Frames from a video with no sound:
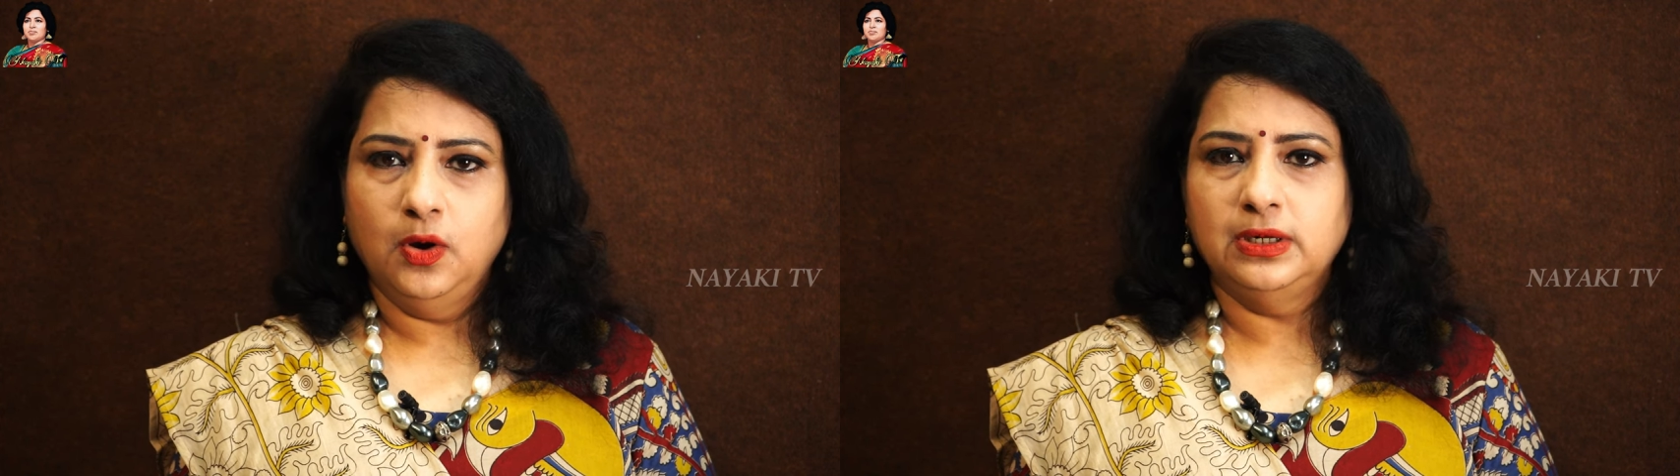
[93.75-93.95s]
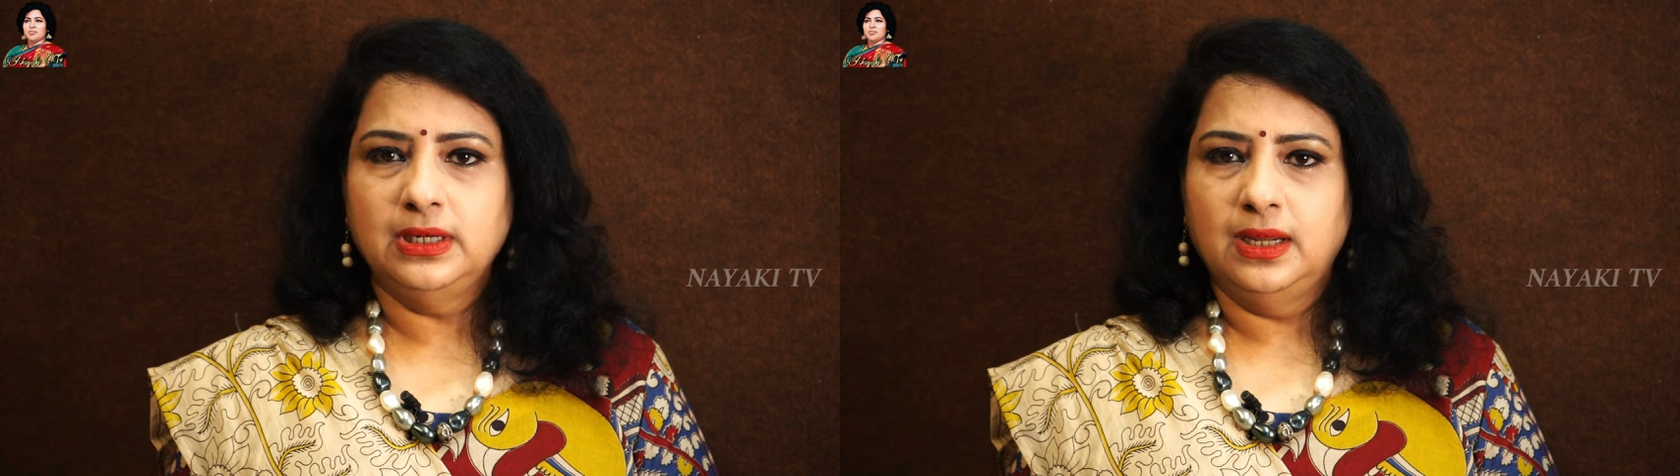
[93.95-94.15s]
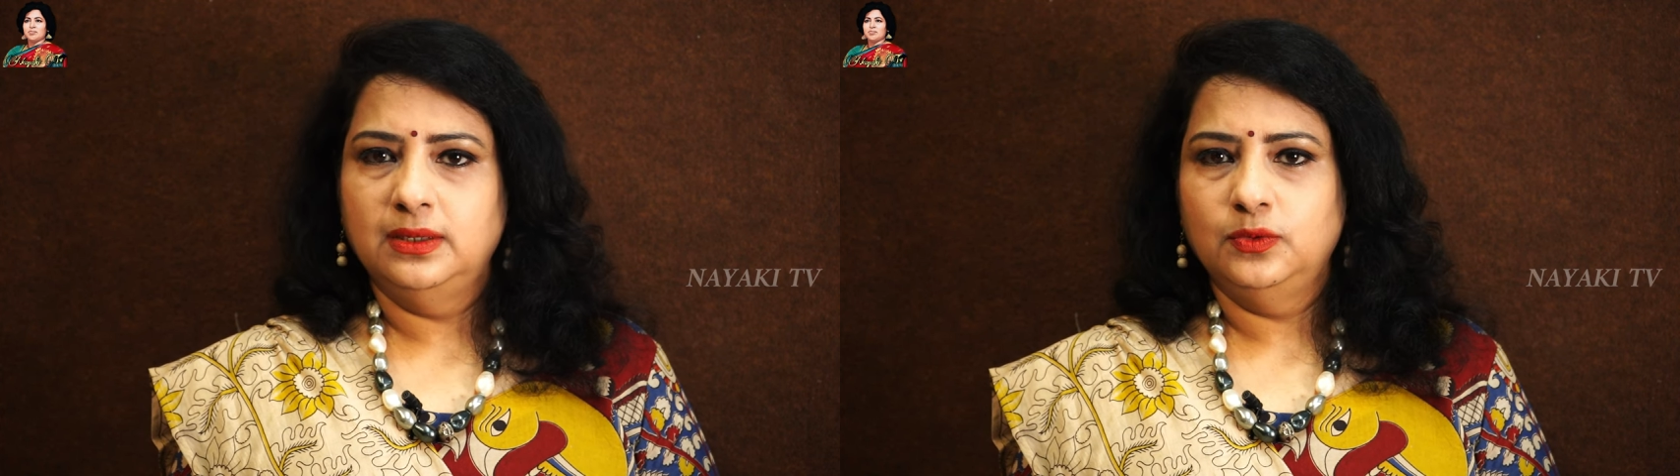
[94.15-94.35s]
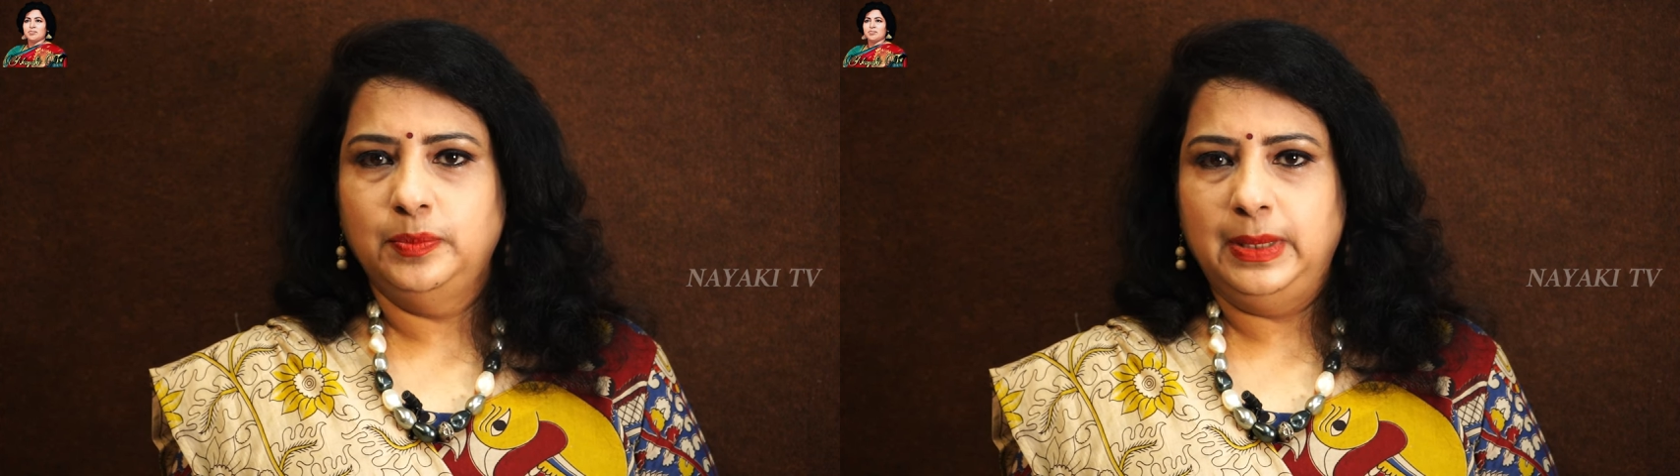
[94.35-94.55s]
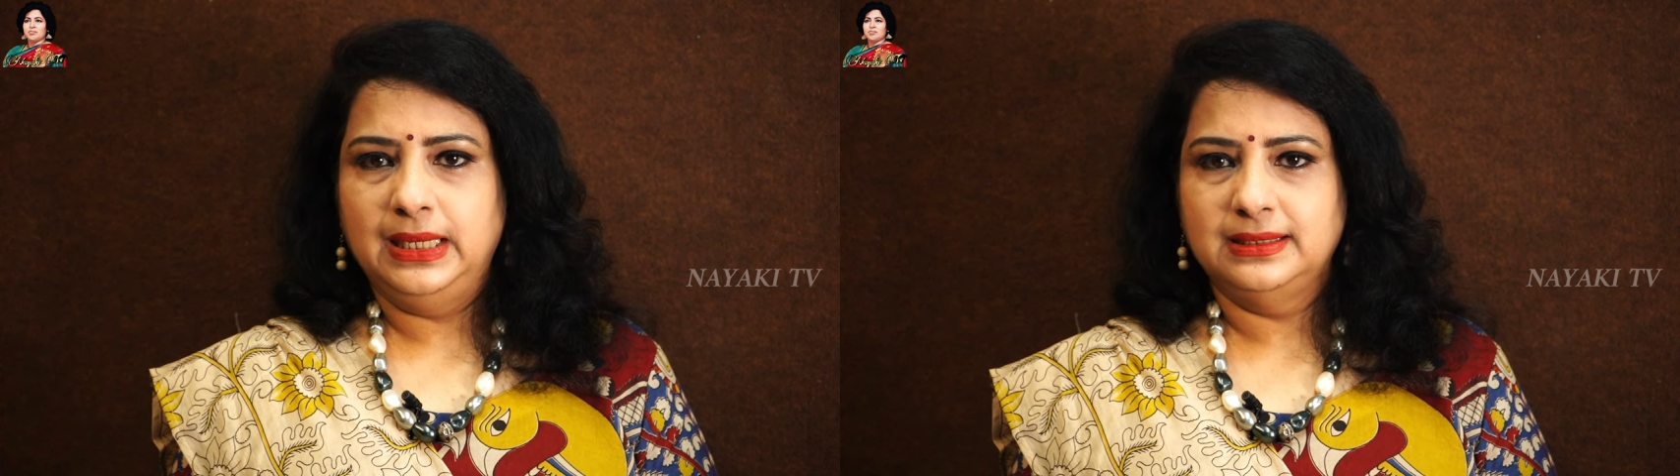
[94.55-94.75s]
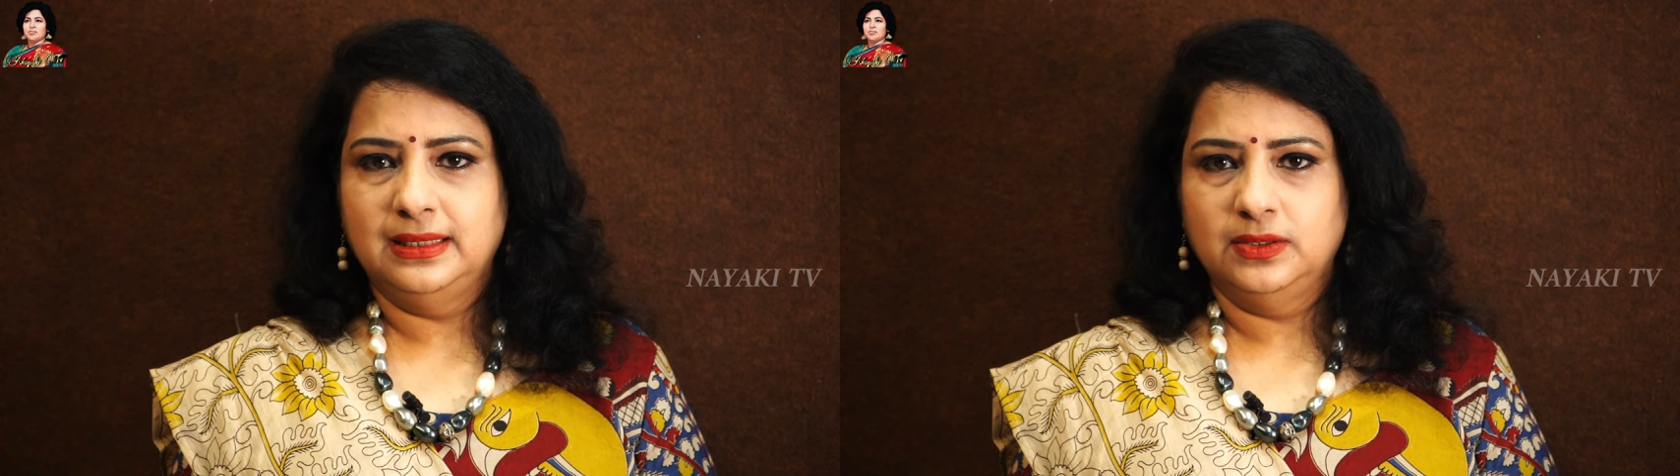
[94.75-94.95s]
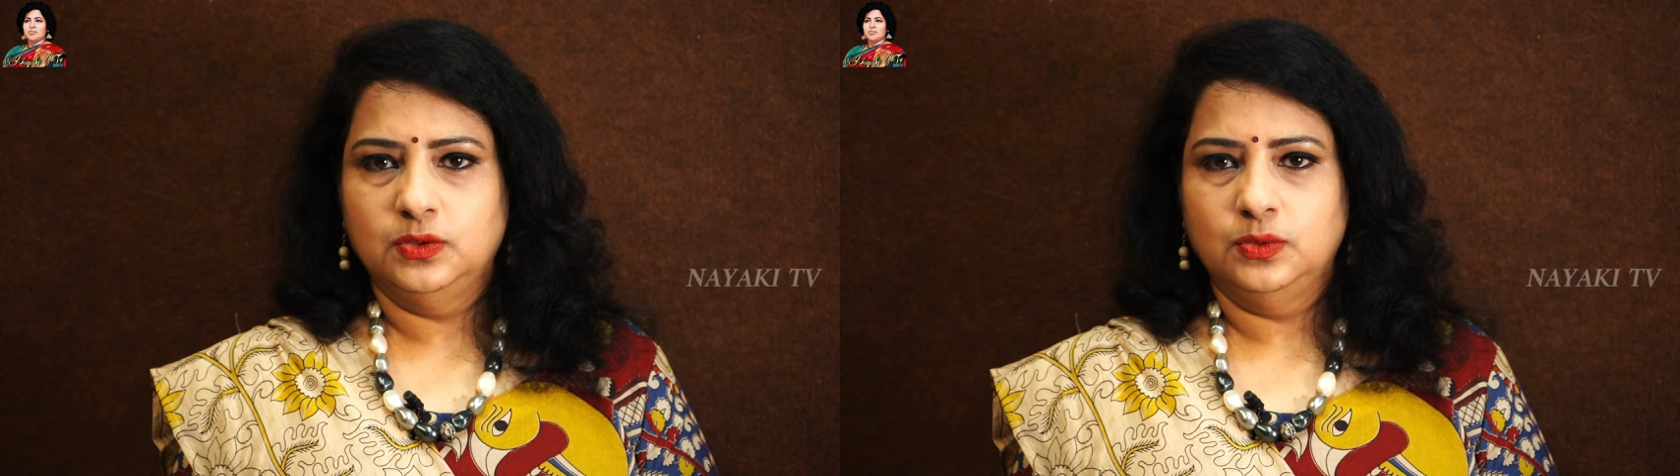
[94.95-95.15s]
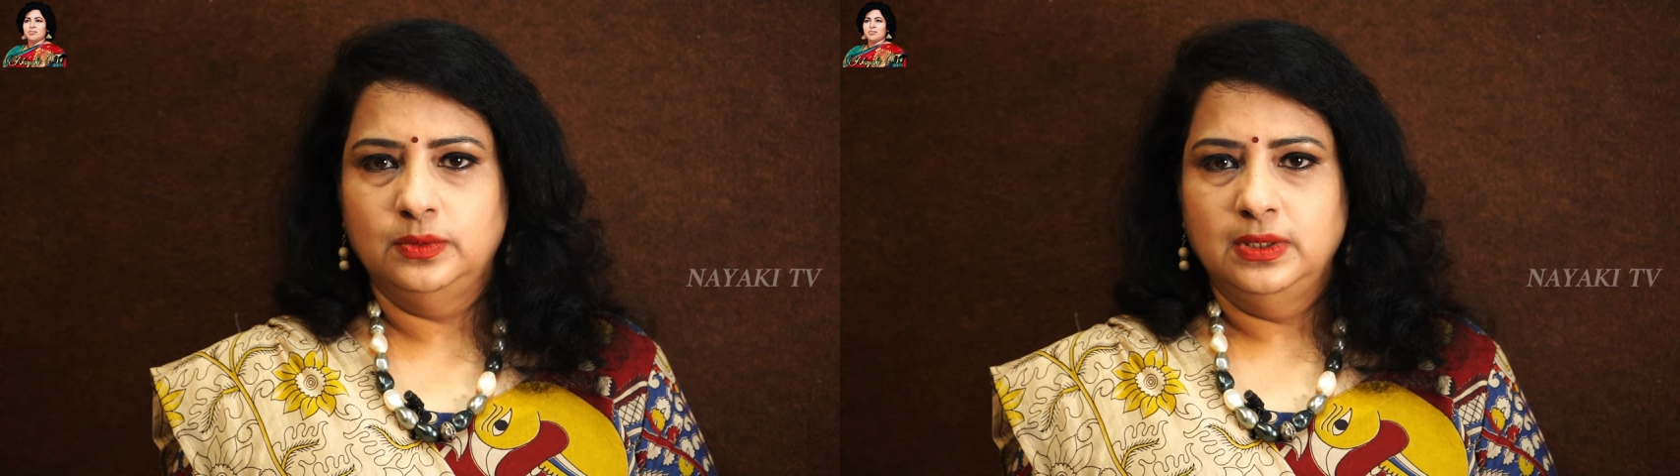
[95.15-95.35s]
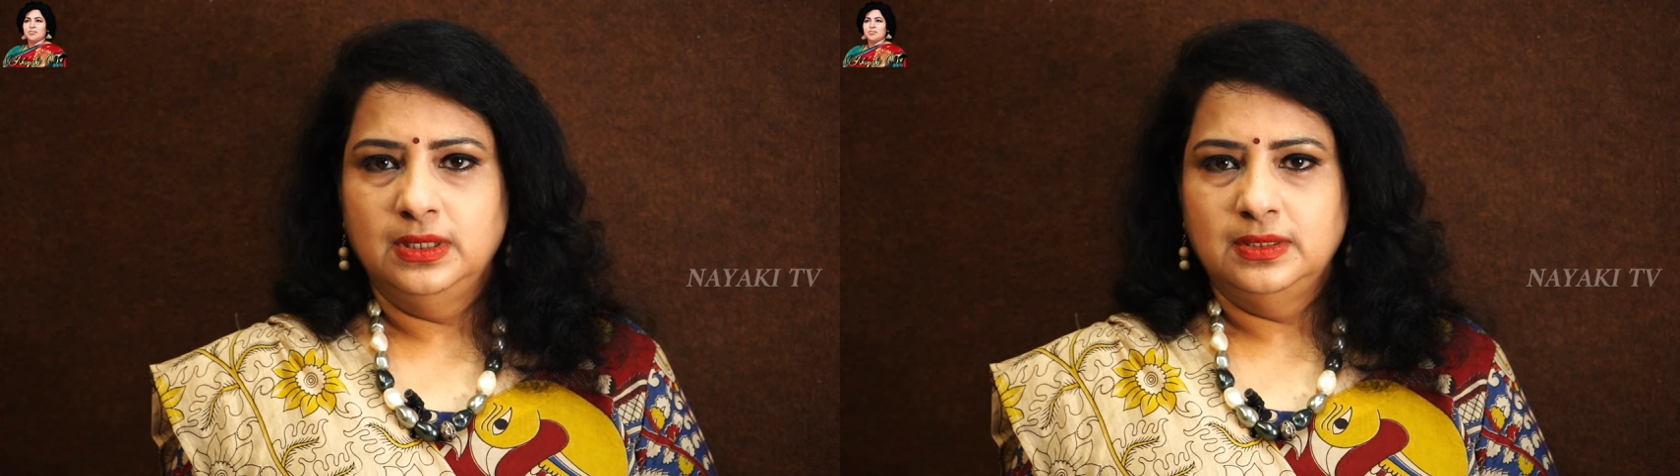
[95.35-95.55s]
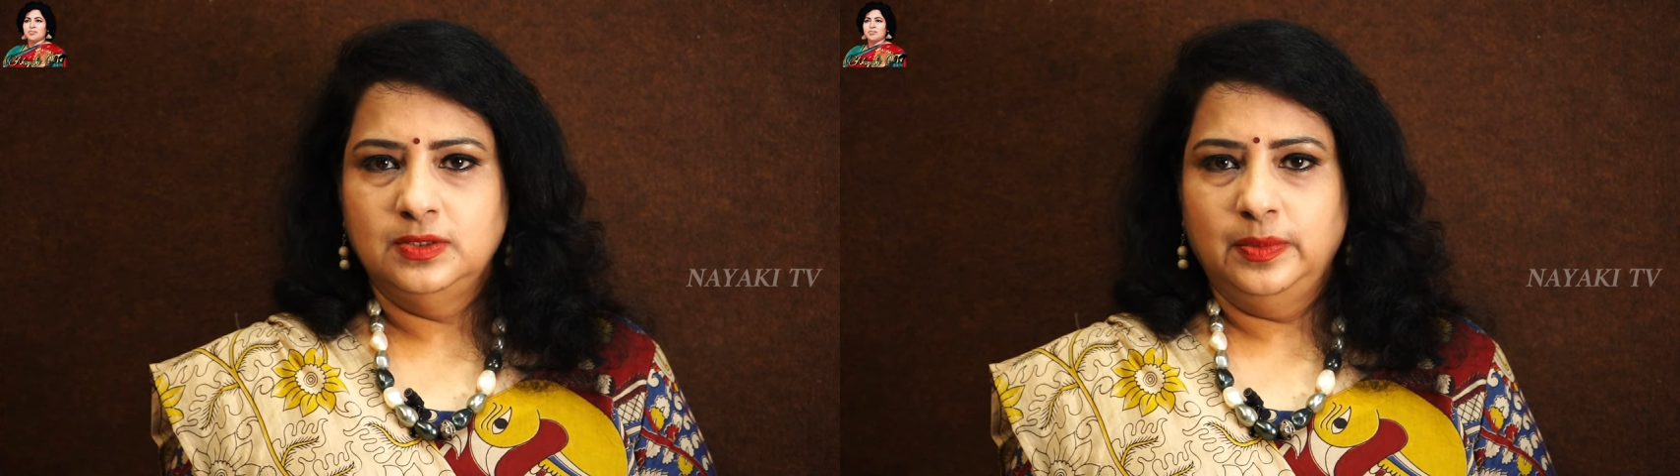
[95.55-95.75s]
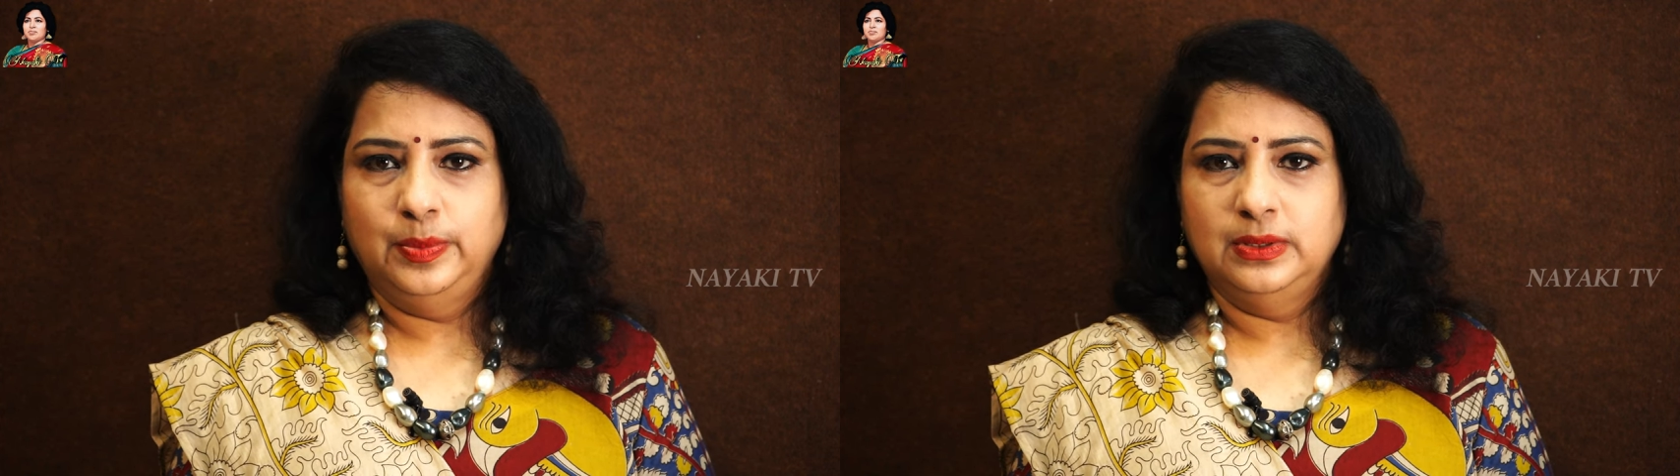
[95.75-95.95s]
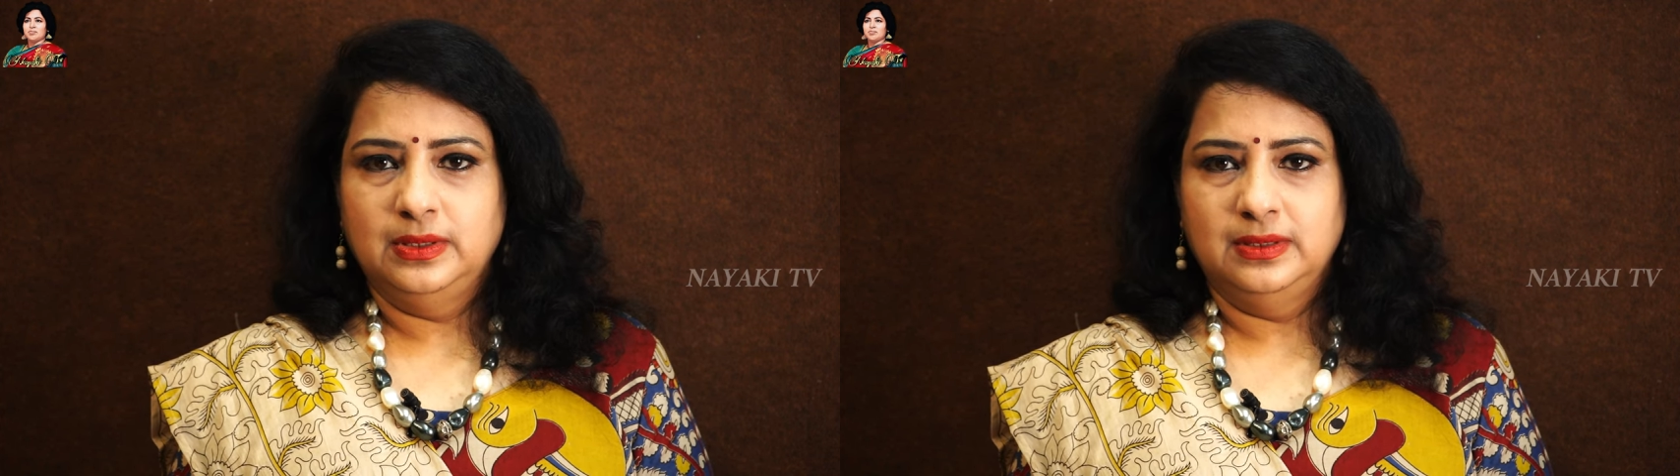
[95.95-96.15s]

ஹாட்டான ஒரு பிளேஸில் இருக்கும் ஸோ இப்போ